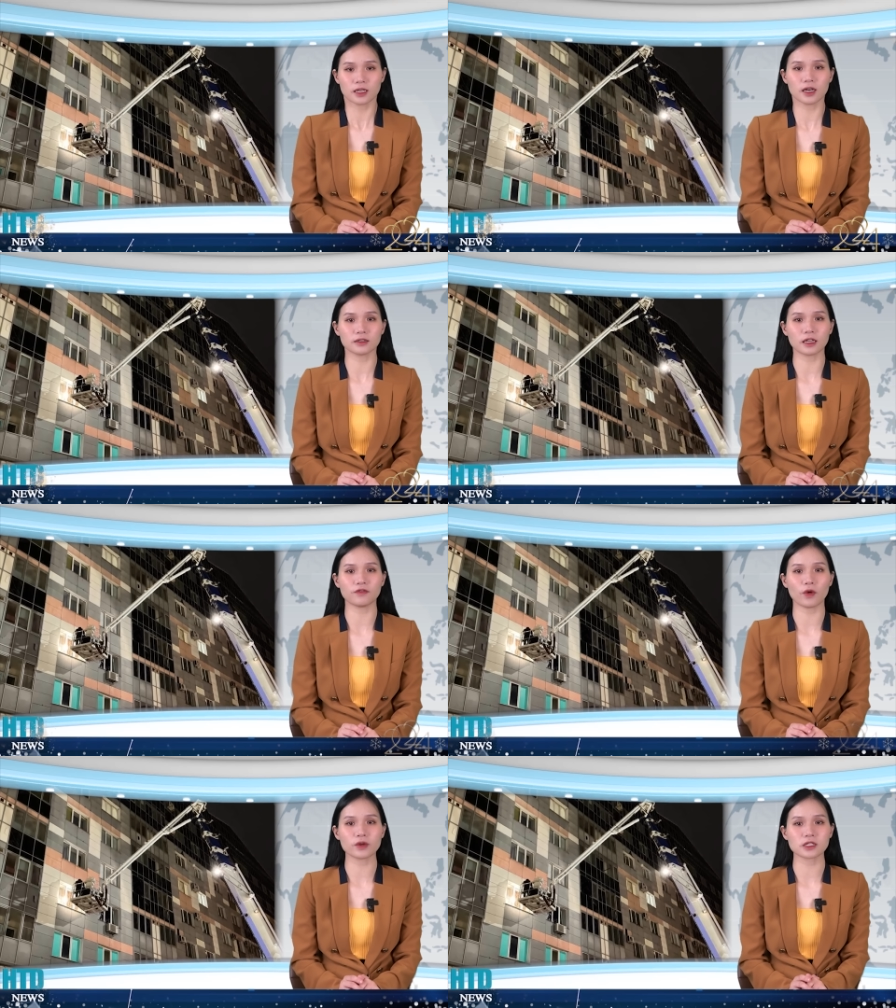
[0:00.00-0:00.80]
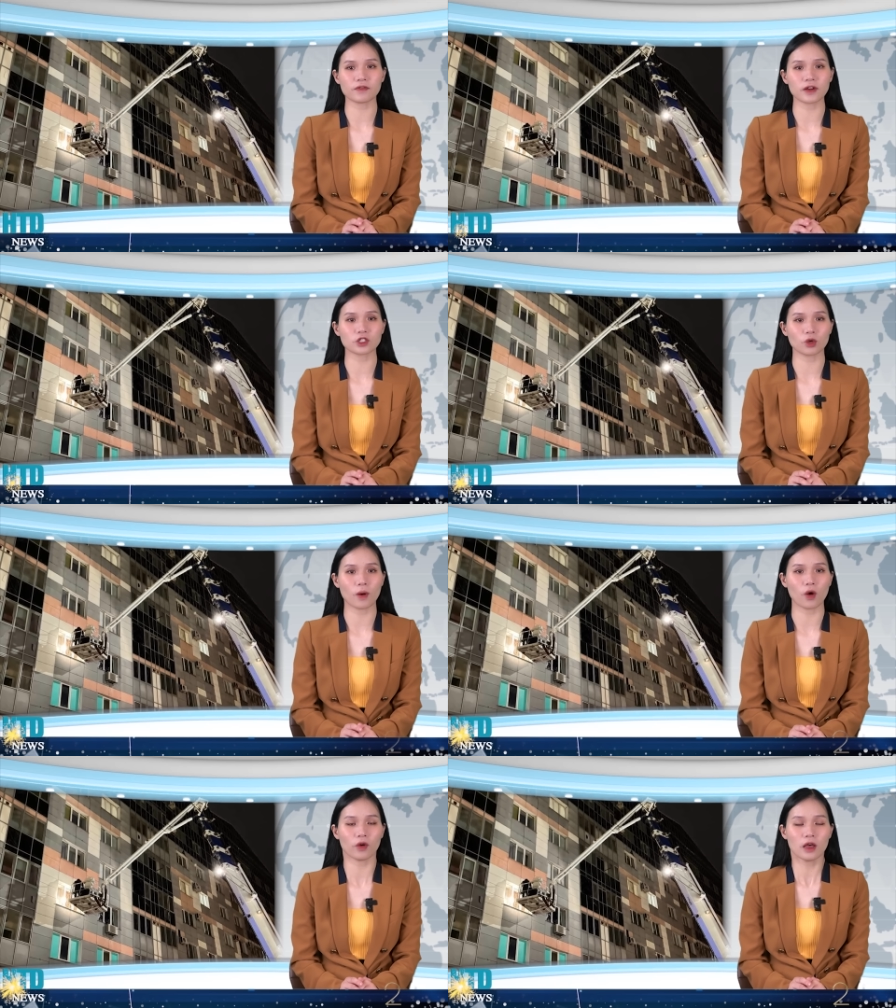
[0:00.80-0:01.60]
gần thành phố
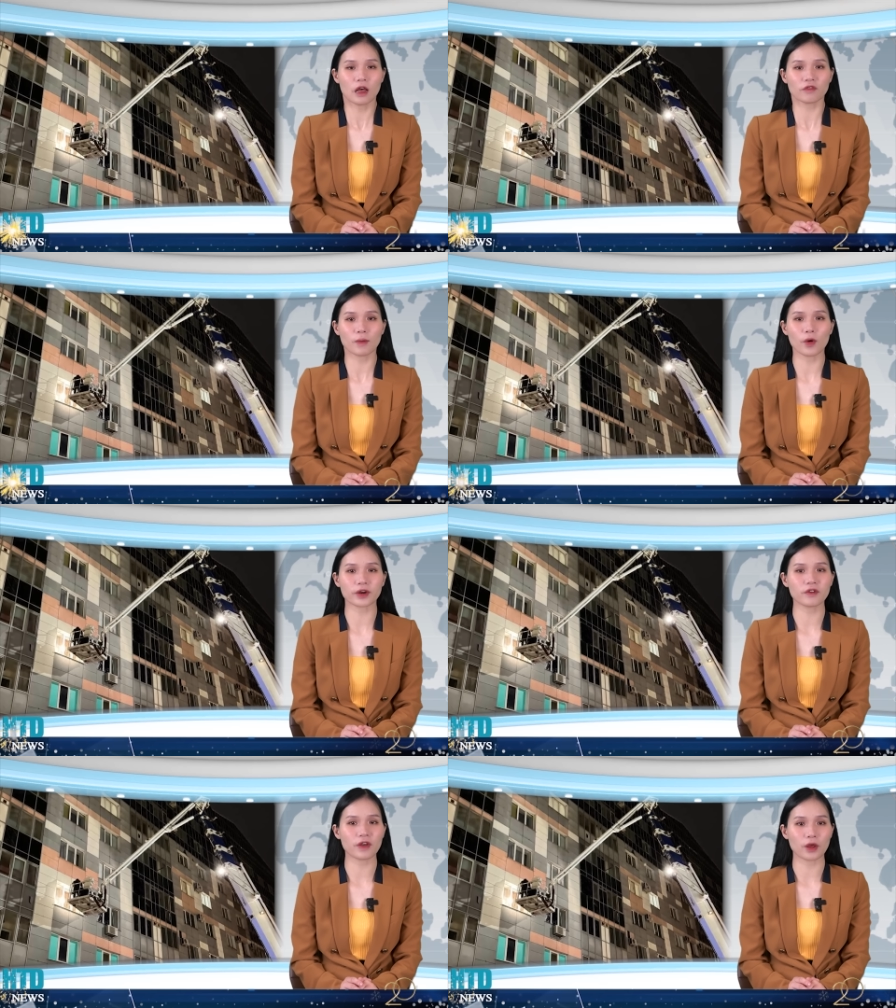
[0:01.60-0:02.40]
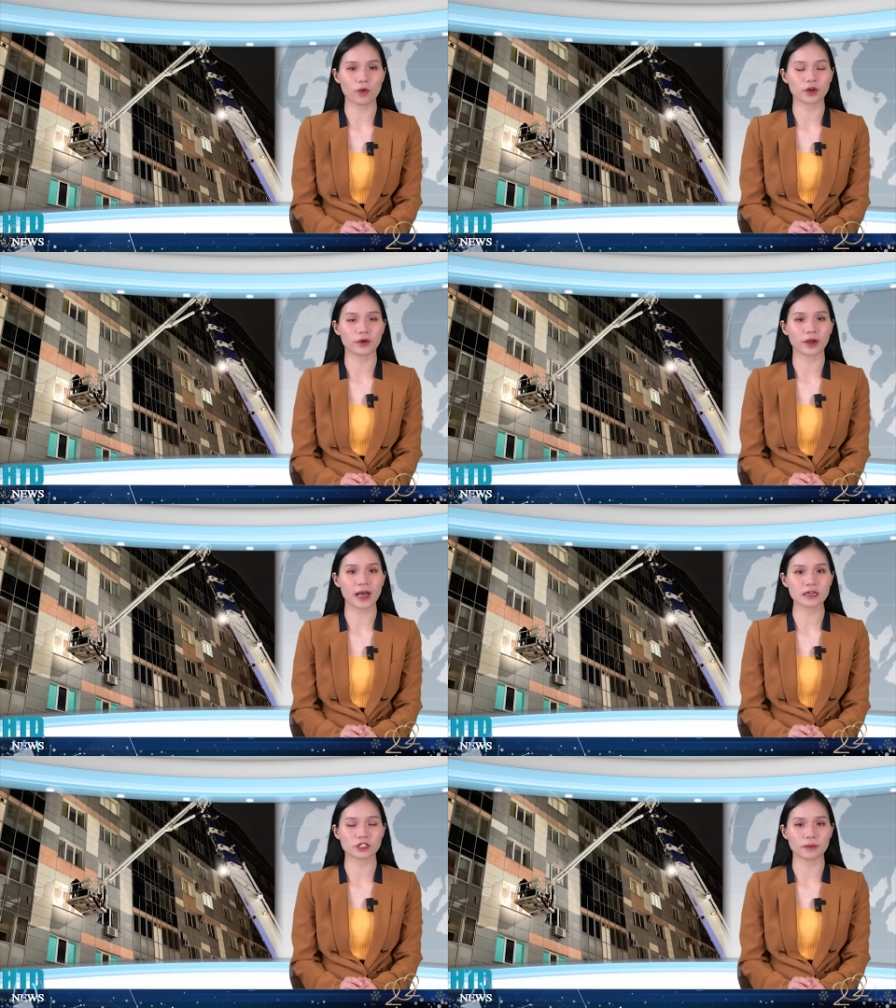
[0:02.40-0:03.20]
Sevastopol và một đơn vị quân đội
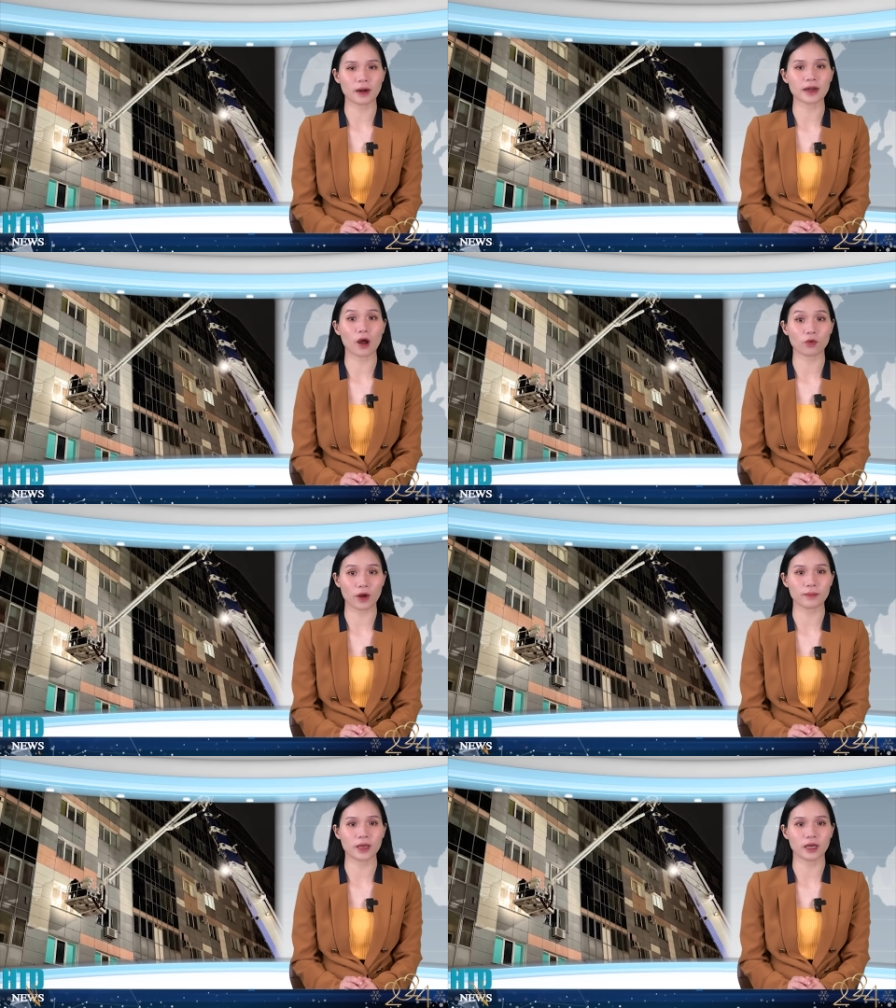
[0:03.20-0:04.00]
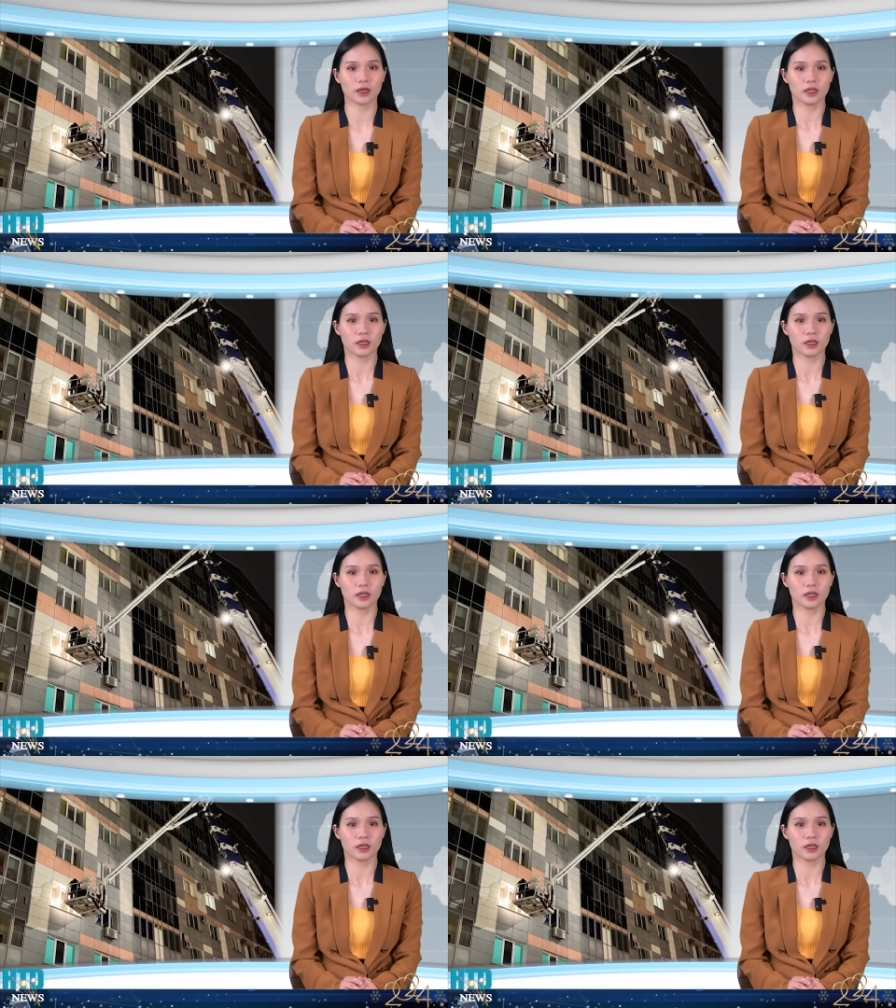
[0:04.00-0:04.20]
khác trên bán đảo Crimea.